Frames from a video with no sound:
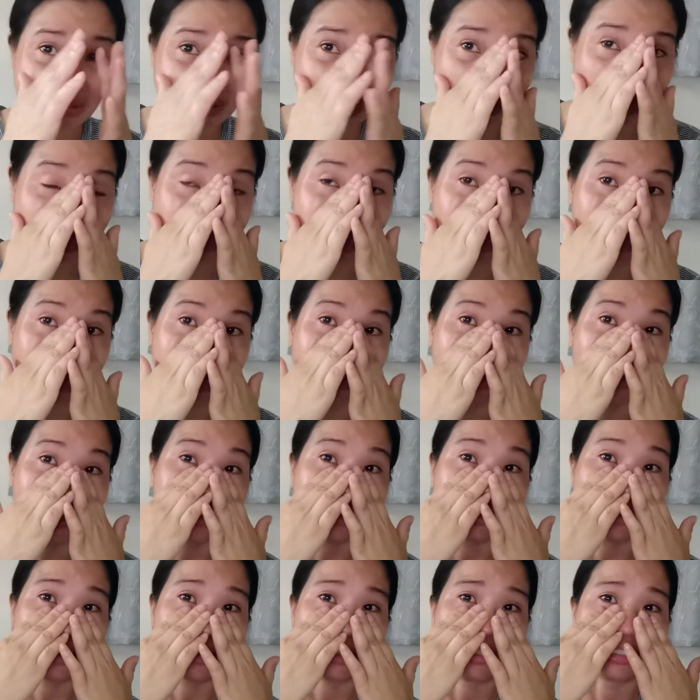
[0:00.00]
na
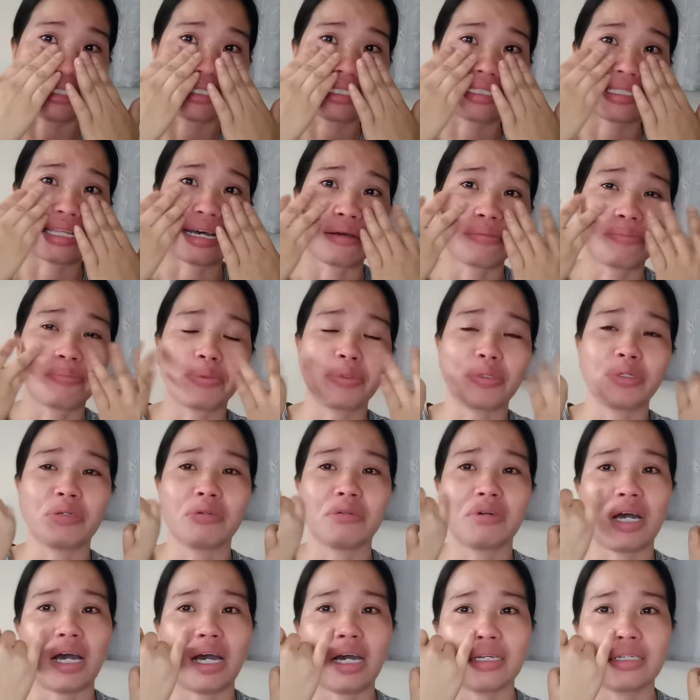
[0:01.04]
i-stack po yung
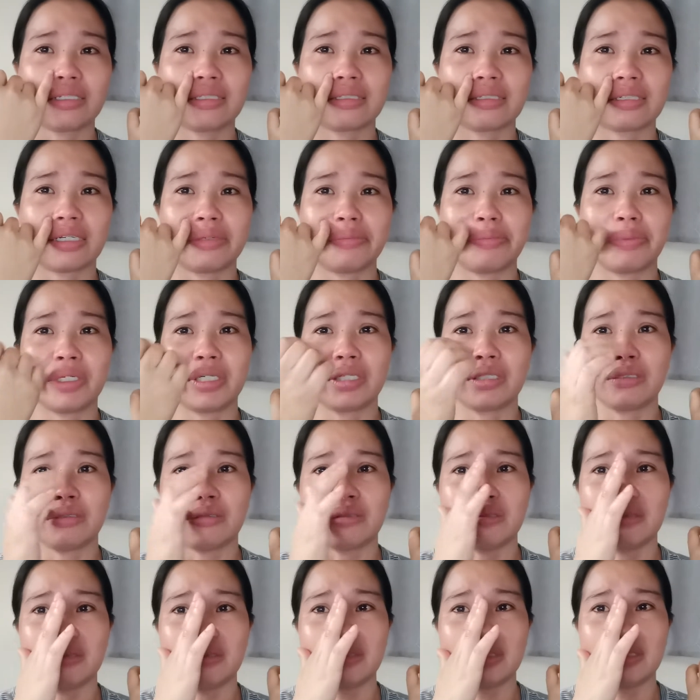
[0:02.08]
aking
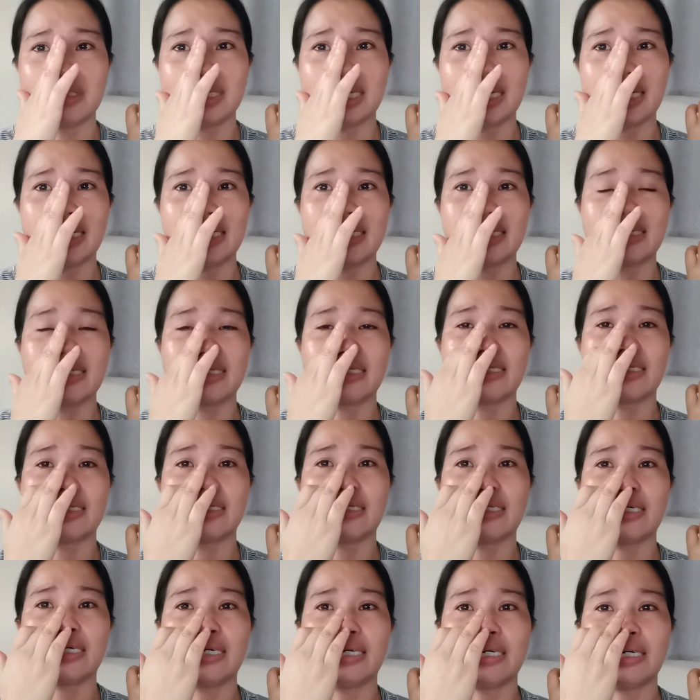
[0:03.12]
revenue. Then,
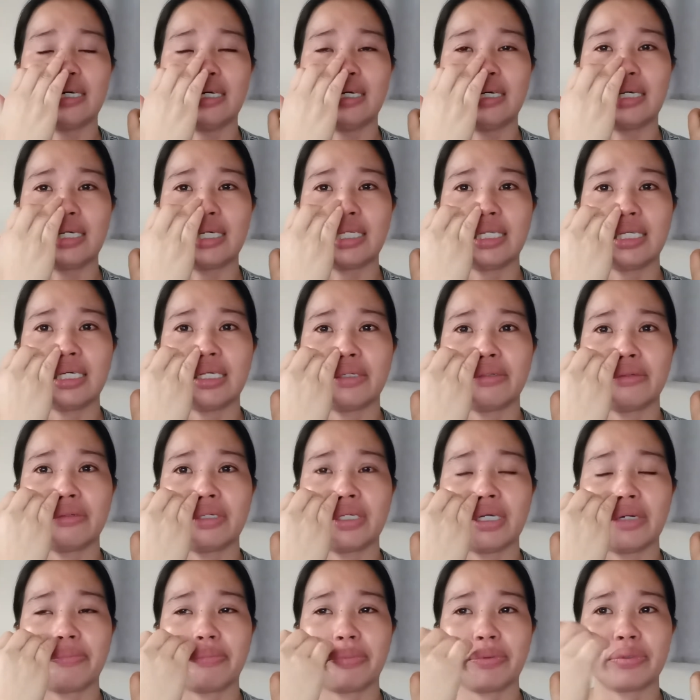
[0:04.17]
uh, inano
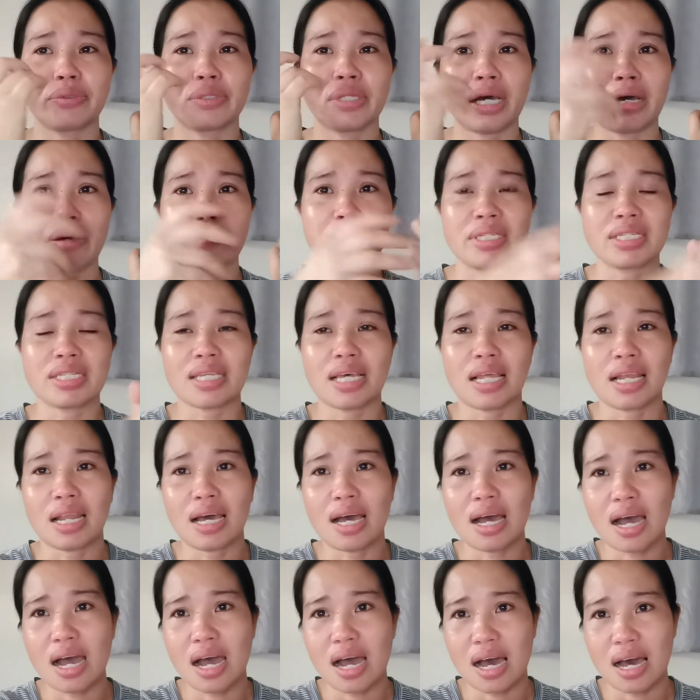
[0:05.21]
na po namin sa
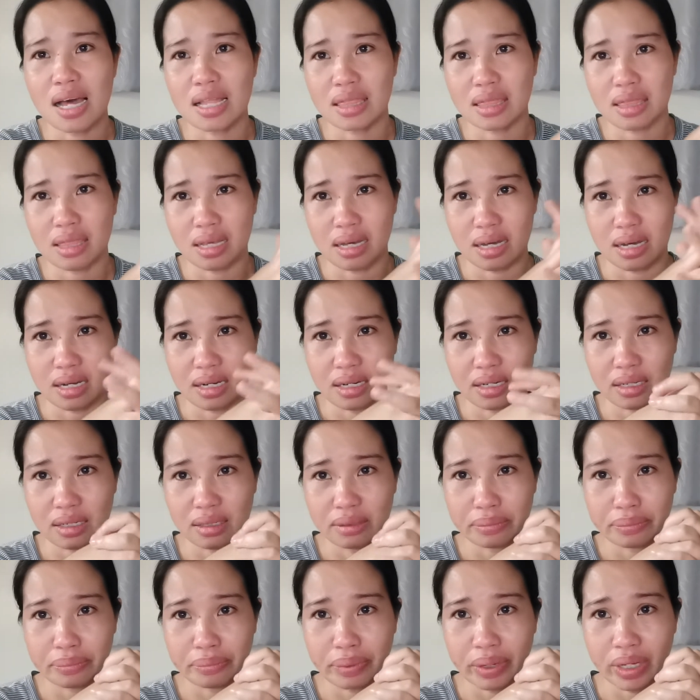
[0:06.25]
lahat
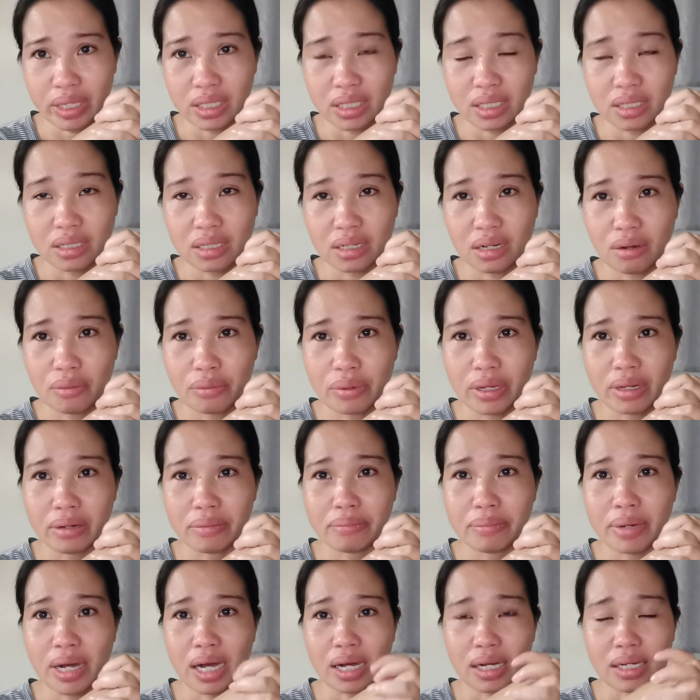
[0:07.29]
ng pwedeng gawin.
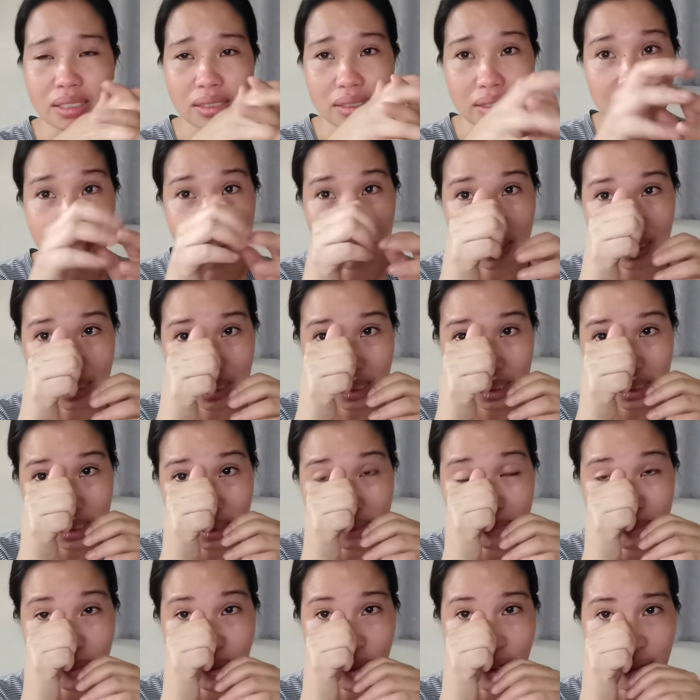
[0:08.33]
Bakit hindi
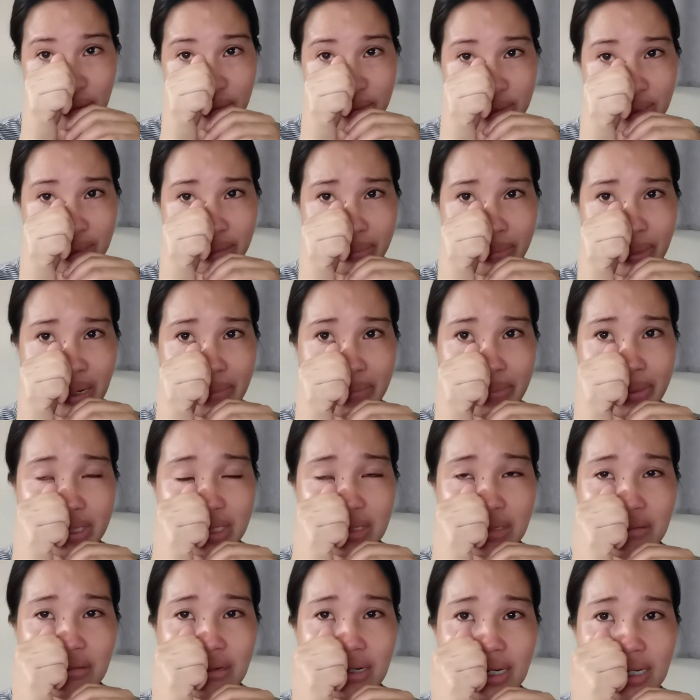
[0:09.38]
po ako
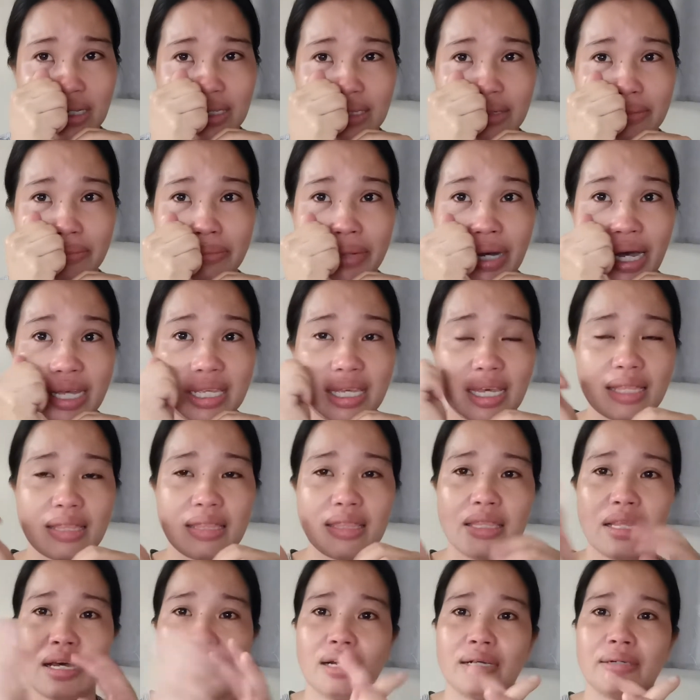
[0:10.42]
napapasukan ng bayad
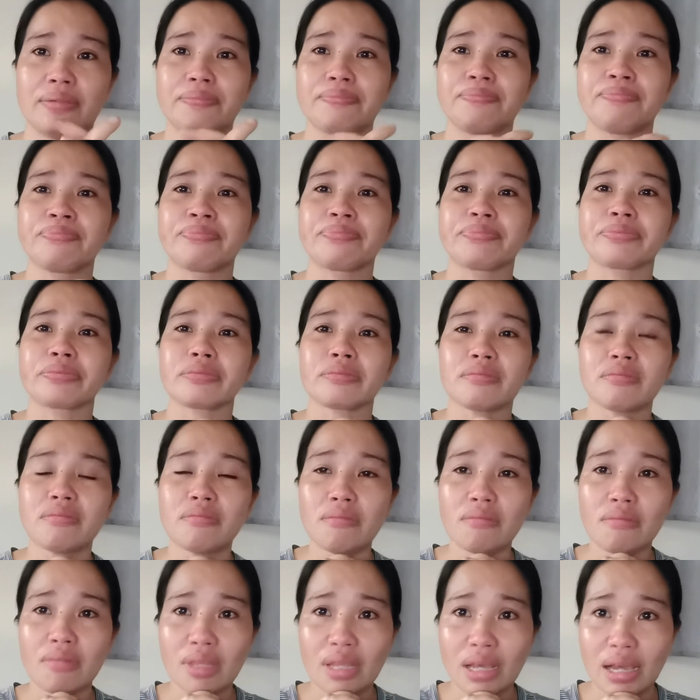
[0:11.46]
ng
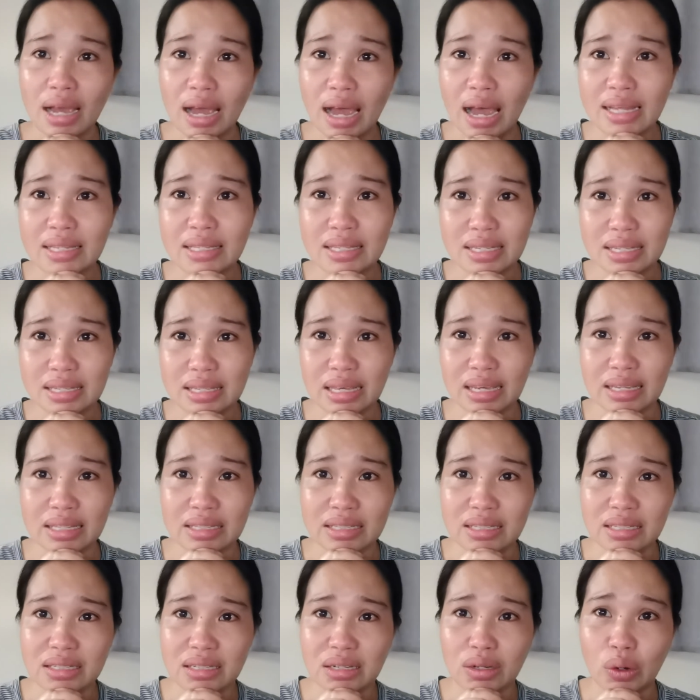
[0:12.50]

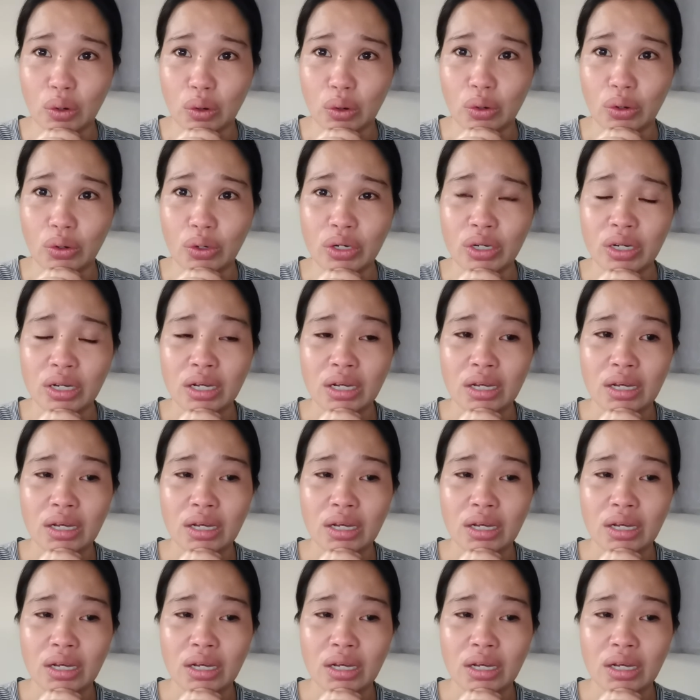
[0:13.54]
AdSense ko.